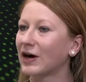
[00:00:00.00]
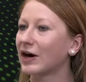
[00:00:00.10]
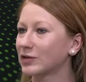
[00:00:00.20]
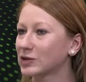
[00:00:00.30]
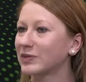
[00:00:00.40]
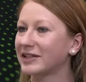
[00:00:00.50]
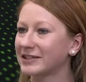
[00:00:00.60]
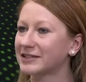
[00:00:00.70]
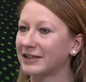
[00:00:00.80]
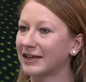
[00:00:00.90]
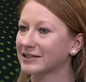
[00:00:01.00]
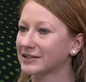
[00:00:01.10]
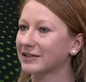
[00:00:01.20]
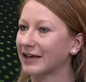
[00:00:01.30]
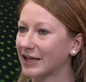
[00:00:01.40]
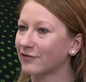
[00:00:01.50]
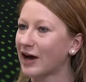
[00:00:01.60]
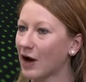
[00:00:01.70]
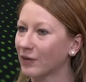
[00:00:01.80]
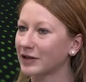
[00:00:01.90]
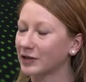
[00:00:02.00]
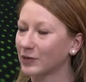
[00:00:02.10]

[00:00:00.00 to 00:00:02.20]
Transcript: aber zumindest die ersten Rennerfahrungen